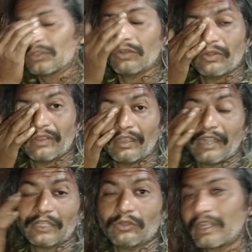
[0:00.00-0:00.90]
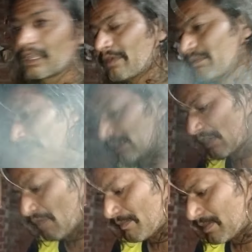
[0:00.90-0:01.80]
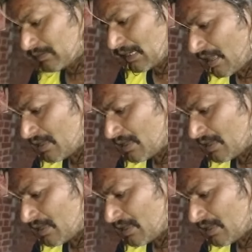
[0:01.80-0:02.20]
तो नहा धोने के बाद मिलता हूँ आप तक